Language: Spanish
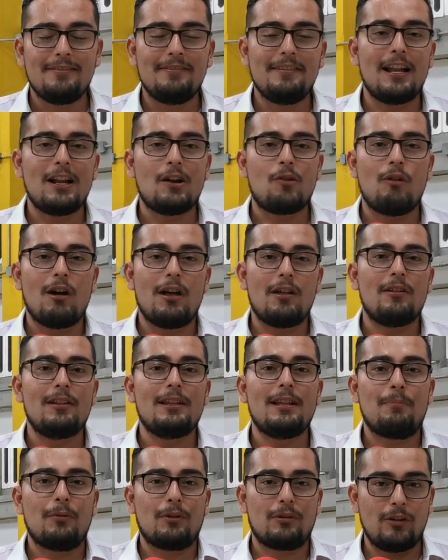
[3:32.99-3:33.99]
ni el cuadro
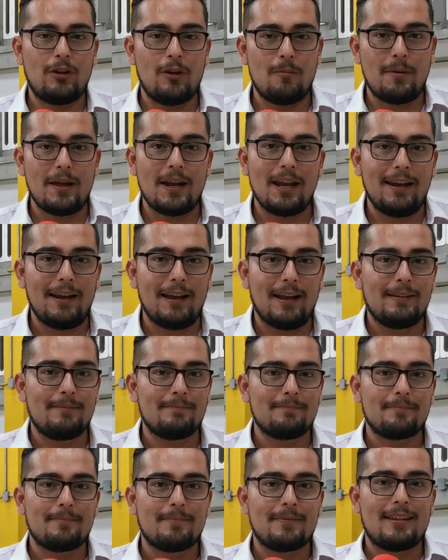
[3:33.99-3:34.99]
del Deportivo Pereira
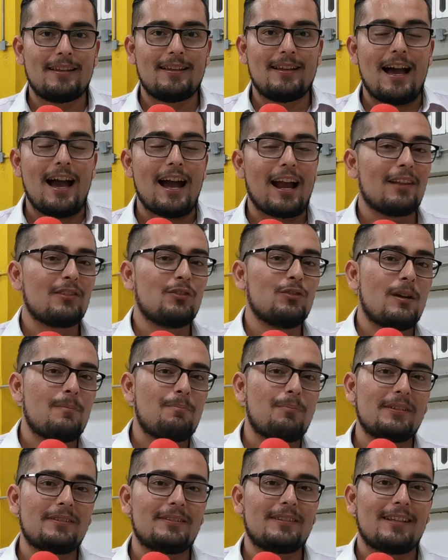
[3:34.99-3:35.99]
hagan sus
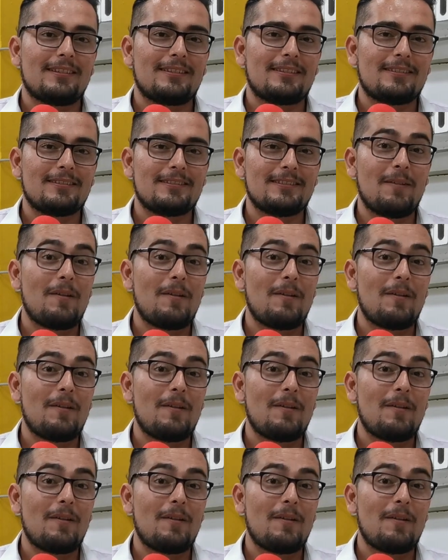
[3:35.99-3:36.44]
apuestas.